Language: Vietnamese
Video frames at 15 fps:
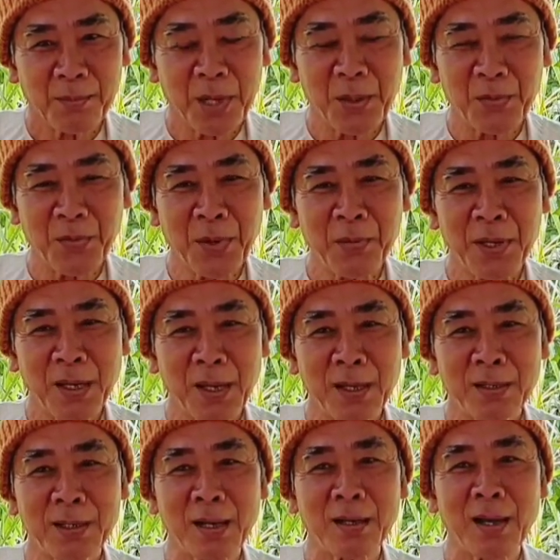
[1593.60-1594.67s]
mình phải biết
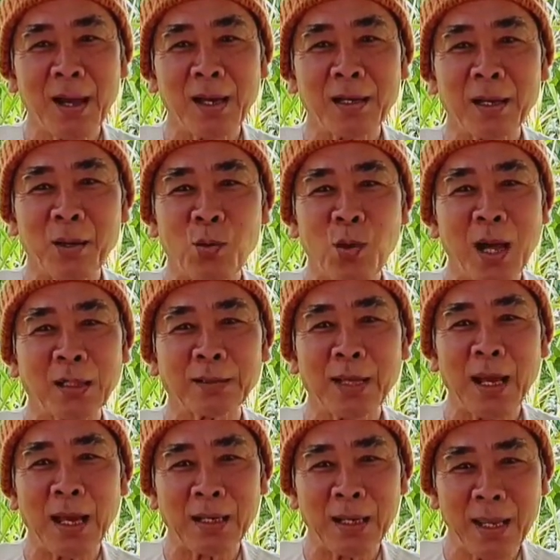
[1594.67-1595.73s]
ở trên đời này hoàn
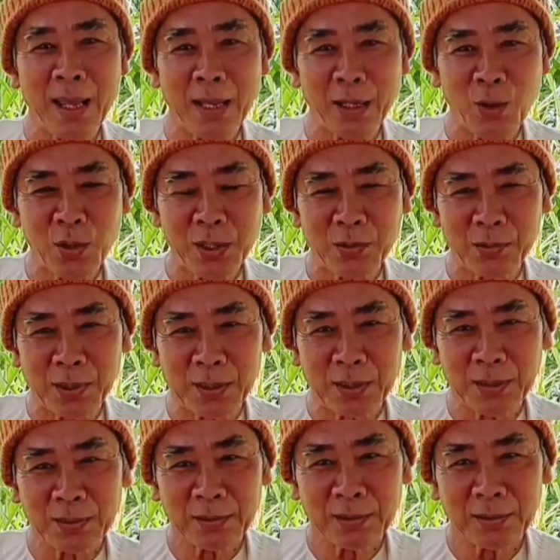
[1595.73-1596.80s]
toàn là giả dối không à
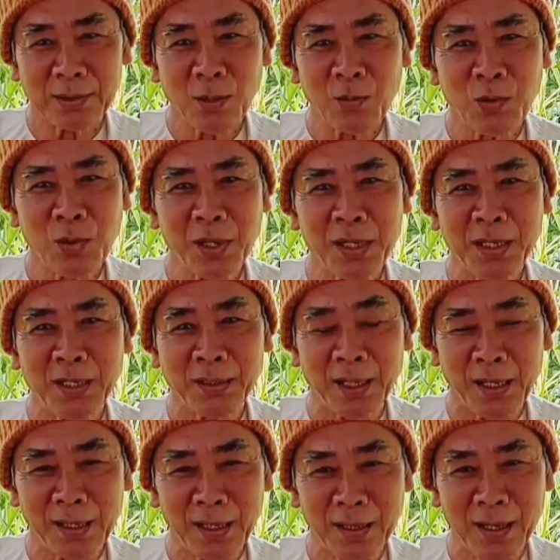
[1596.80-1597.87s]
không có cái gì
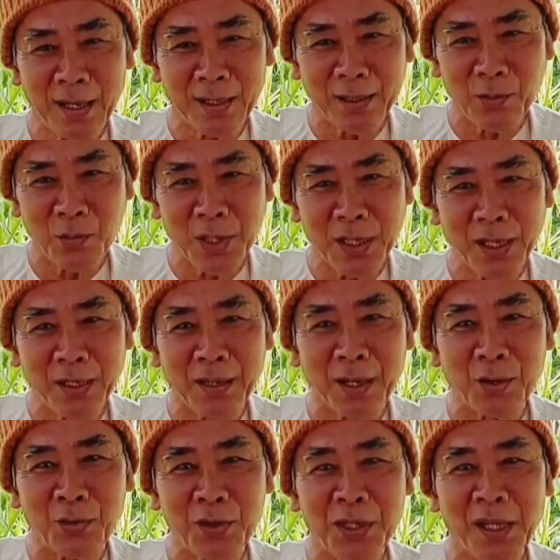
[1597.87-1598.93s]
thiệt hết trơn quý vị
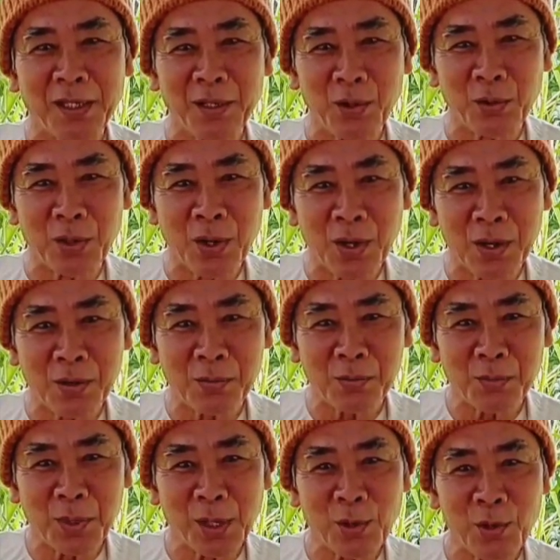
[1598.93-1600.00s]
đừng có dịnh vô đó
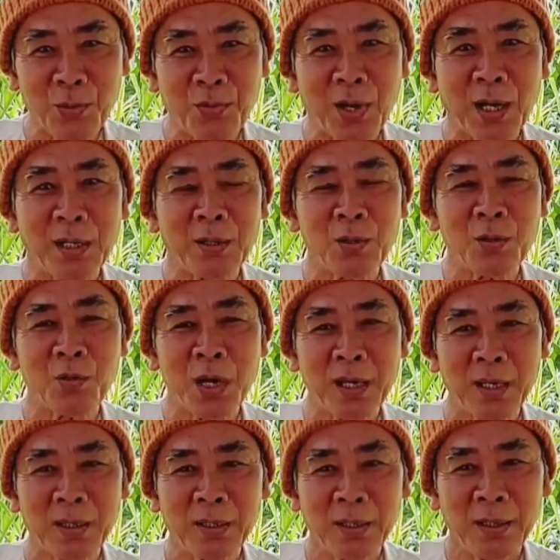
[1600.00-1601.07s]
mà nói phải nói
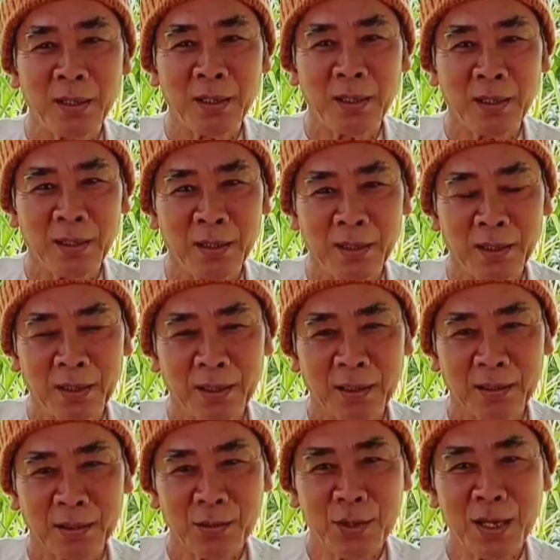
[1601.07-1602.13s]
quấy
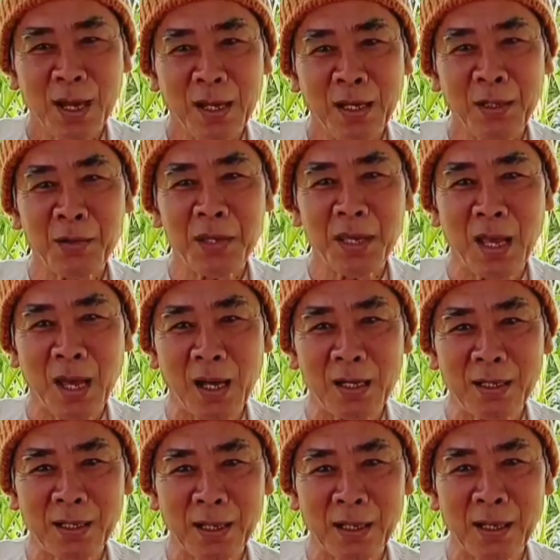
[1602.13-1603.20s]
nói hay nói
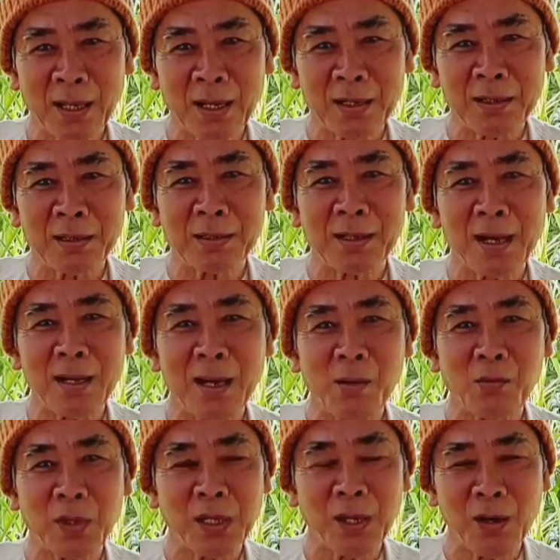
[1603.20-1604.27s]
dở hay là được lợi
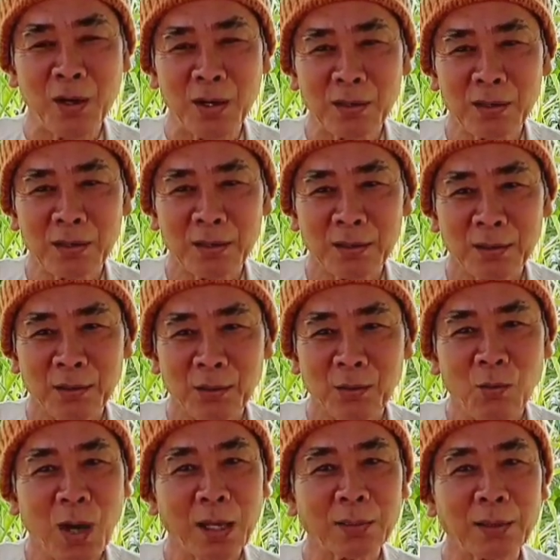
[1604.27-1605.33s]
lộc gì đó
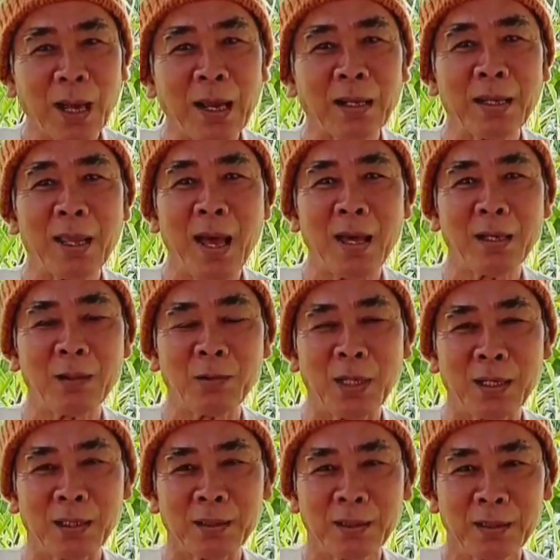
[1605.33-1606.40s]
hoàn toàn là giả không
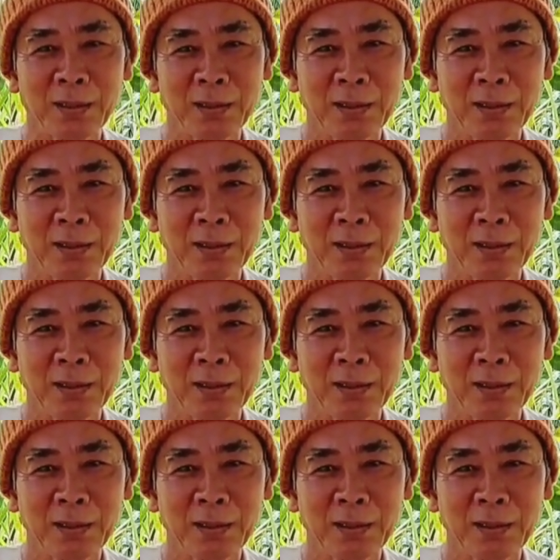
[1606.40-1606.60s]
à